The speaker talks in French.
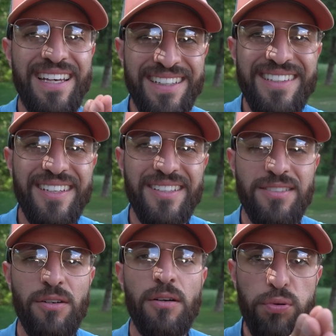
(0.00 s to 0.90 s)

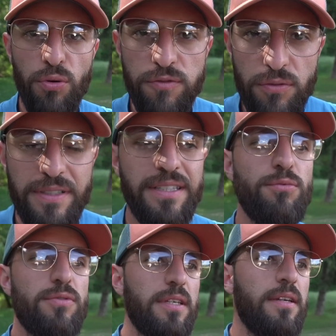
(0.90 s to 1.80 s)
intéressant pour vous qui
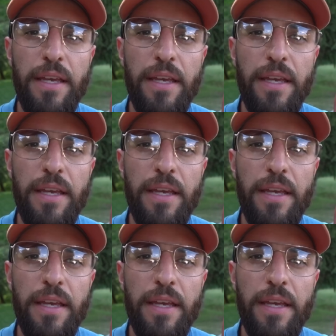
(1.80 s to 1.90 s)
débutez.